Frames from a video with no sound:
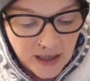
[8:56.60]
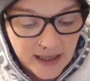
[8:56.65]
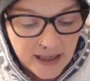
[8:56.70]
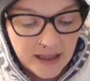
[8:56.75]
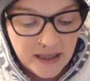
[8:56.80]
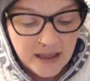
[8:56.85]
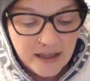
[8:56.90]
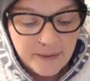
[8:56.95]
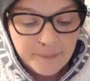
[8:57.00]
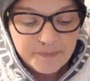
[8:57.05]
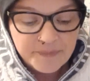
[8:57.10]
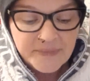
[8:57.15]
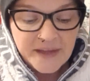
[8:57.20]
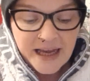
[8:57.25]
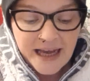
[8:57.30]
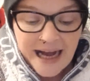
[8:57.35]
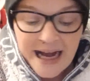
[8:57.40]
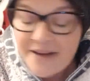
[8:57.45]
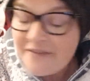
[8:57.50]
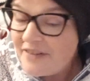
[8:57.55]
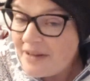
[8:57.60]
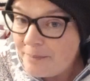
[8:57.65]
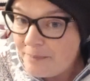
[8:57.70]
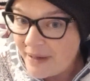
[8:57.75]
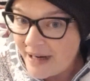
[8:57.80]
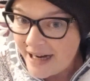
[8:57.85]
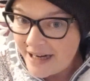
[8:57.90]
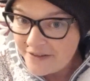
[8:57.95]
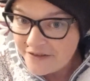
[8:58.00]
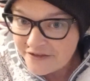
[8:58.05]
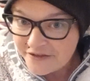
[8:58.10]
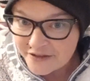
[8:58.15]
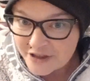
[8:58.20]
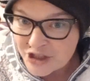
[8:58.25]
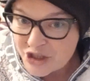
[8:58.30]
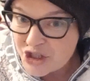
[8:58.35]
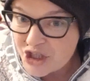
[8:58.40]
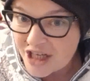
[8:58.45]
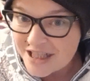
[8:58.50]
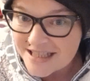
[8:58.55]
Ähm, Hufflepuff,
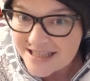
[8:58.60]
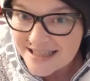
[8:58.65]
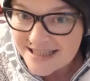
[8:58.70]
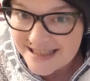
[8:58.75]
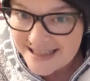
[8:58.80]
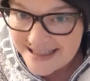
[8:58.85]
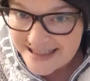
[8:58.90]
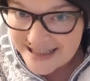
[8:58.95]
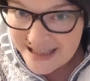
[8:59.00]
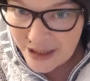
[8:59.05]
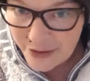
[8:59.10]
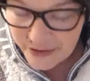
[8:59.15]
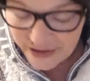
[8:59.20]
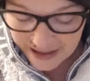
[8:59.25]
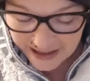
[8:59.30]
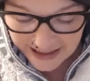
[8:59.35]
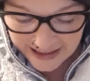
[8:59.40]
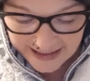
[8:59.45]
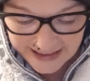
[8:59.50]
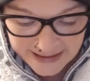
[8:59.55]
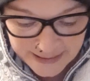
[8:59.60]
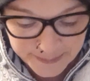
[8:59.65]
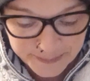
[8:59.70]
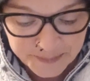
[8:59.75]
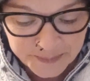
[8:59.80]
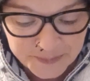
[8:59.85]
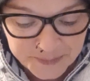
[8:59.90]
Just and Loyal.